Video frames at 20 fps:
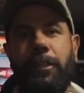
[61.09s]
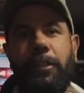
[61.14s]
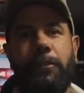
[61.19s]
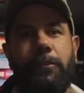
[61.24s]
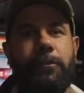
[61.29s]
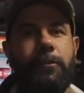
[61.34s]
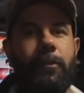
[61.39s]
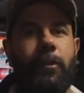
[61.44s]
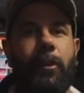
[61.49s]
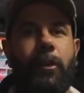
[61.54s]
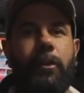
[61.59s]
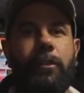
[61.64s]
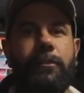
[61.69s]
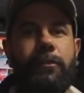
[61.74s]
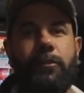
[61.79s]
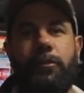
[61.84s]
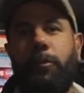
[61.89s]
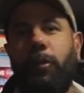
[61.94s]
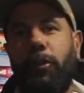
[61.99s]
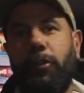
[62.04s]
o que ele não
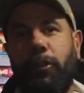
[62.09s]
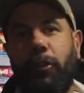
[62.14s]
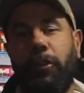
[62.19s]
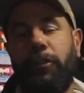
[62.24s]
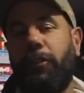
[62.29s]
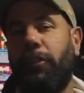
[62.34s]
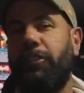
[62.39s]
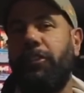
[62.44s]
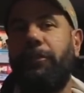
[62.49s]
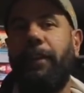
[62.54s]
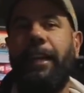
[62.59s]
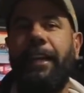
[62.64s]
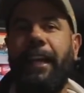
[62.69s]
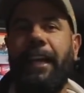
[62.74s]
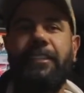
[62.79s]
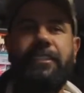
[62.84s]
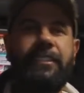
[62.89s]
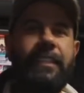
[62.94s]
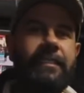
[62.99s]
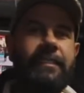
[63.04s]
gosta, os bordões onde vai
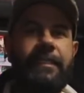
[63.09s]
encaixar